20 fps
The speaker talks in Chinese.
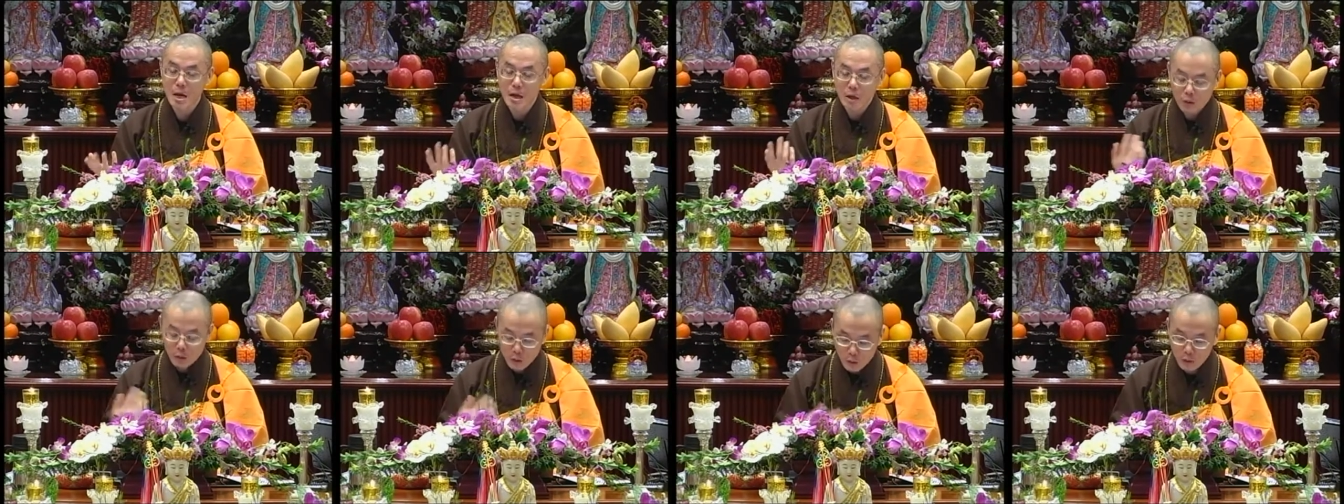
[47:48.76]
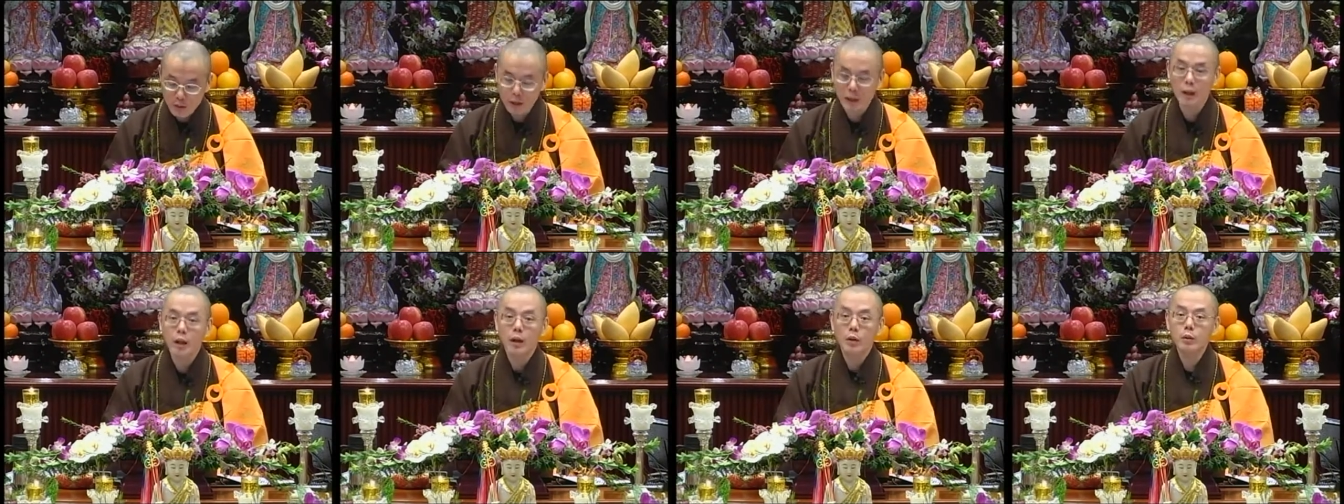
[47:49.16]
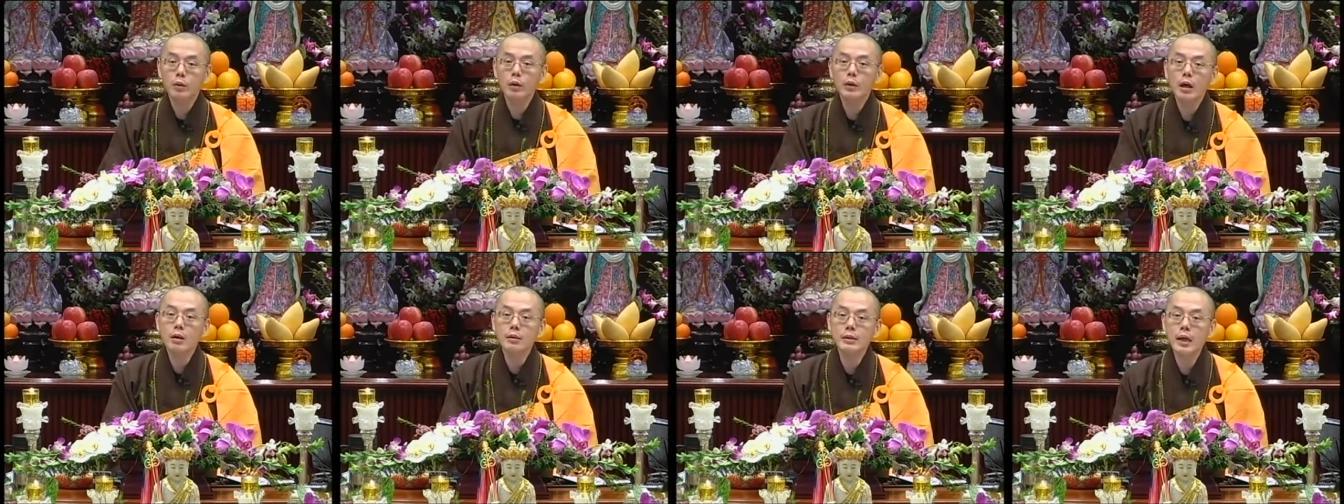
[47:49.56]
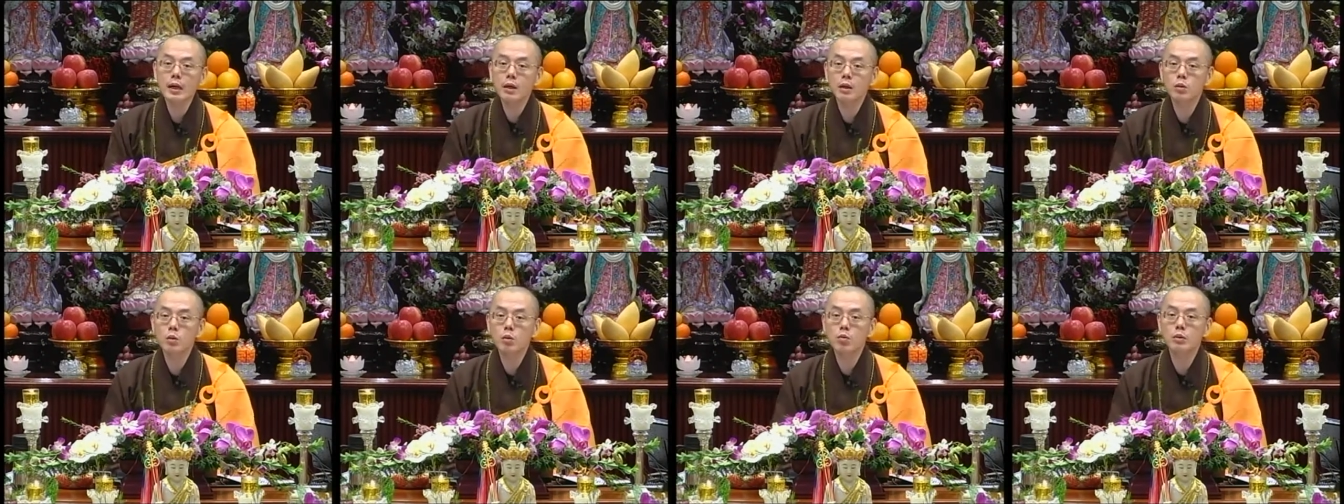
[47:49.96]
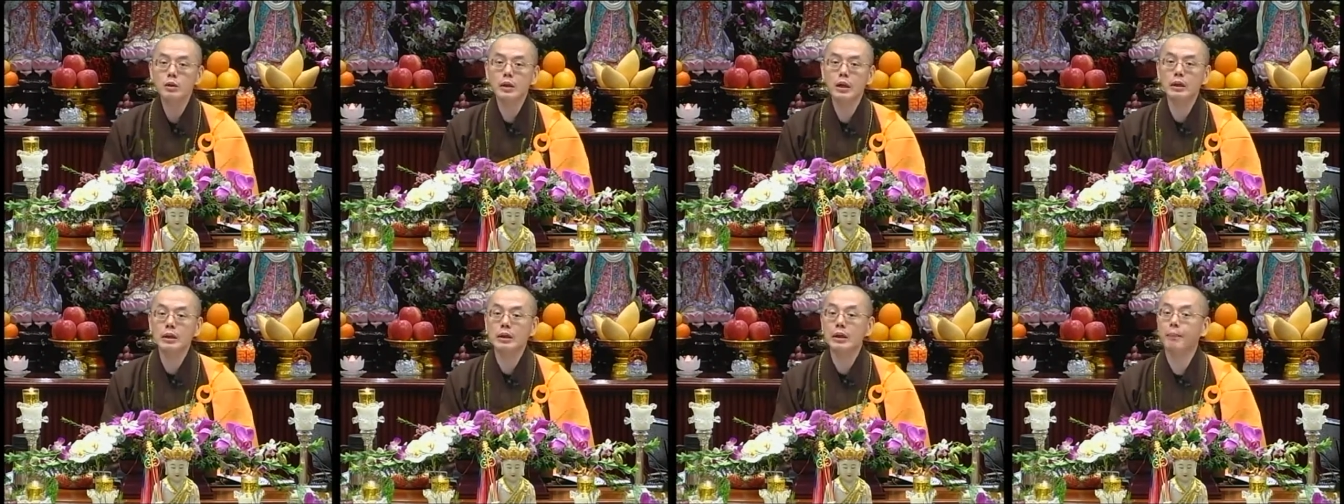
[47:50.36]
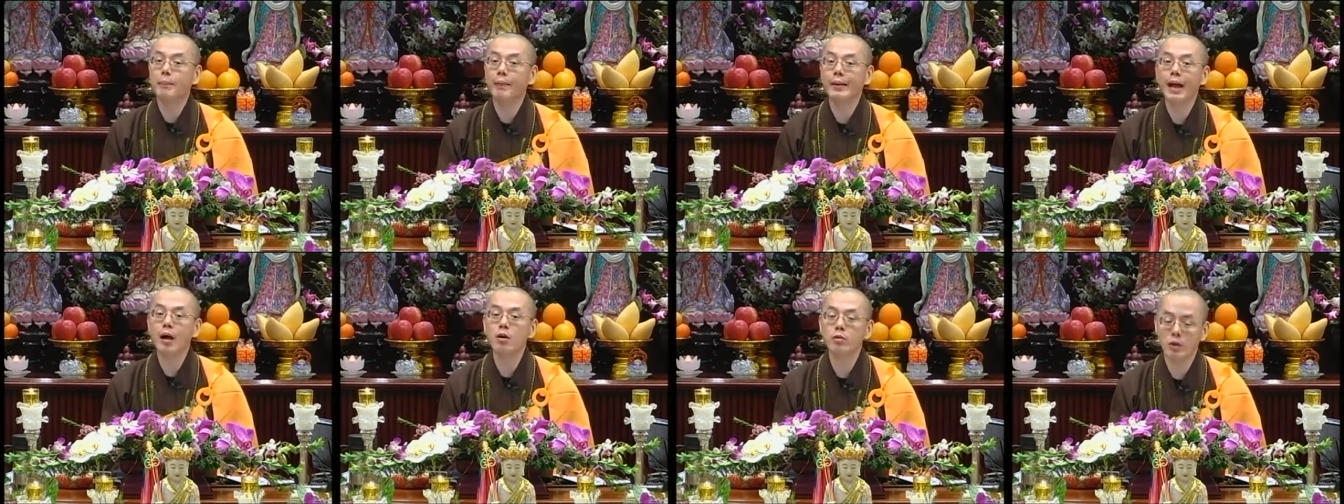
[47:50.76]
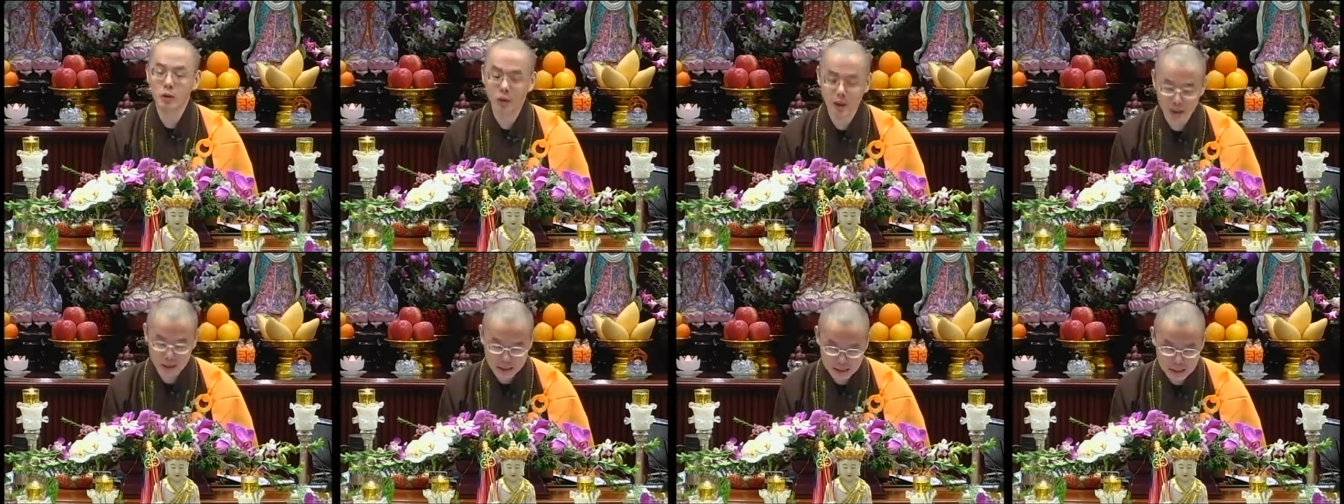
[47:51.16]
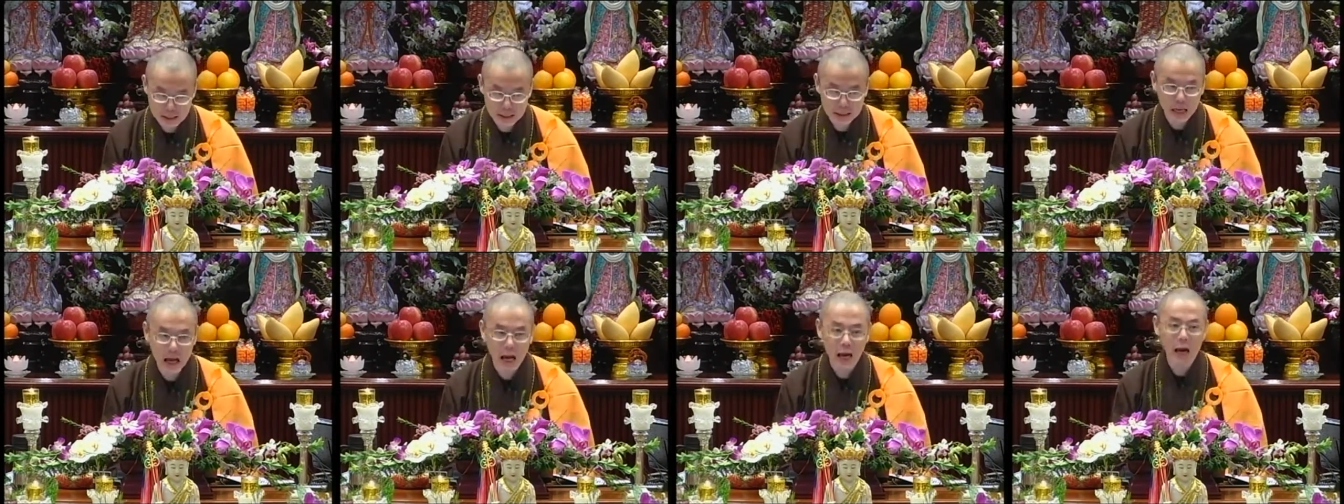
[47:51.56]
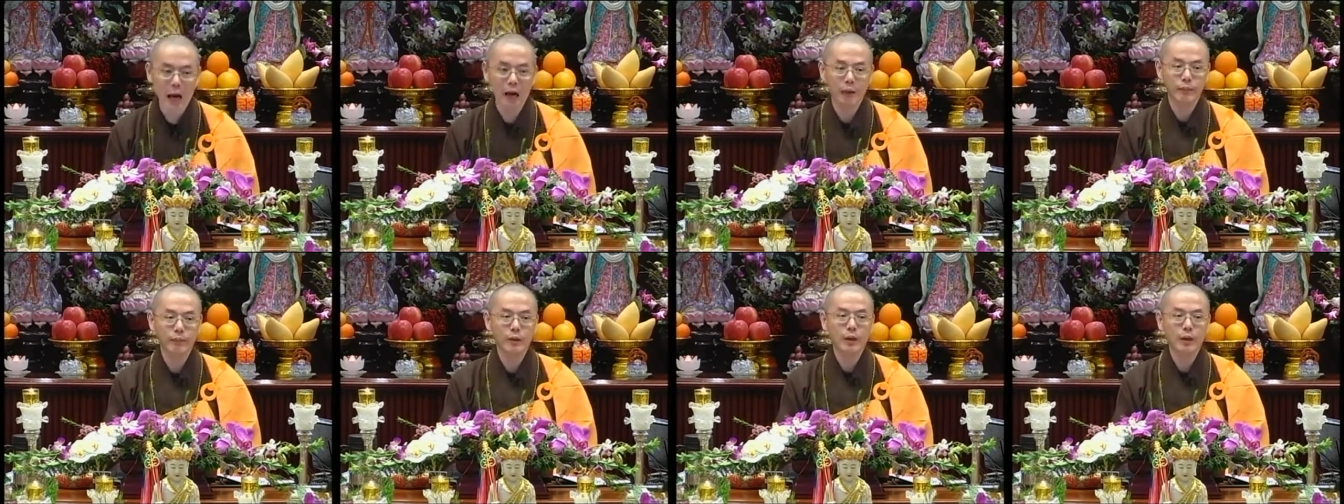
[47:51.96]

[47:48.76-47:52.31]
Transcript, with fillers: 所以遇到这样的众生，你不要舍弃他，